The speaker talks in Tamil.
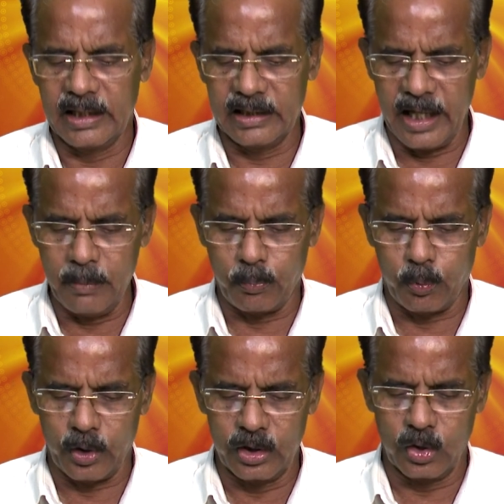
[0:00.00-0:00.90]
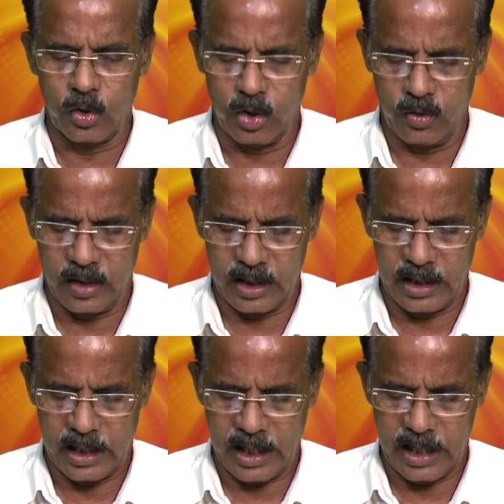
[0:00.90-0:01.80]
இதை புரிந்து
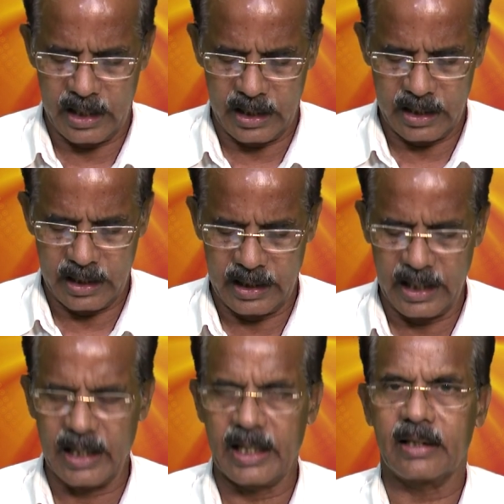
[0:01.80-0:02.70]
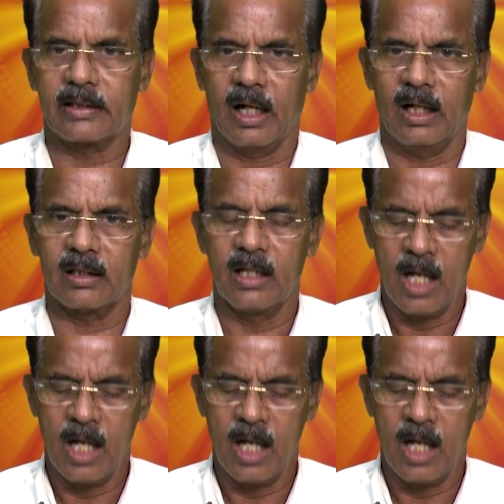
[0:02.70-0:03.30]
கொள்ளுகின்ற நிலையைத்தான்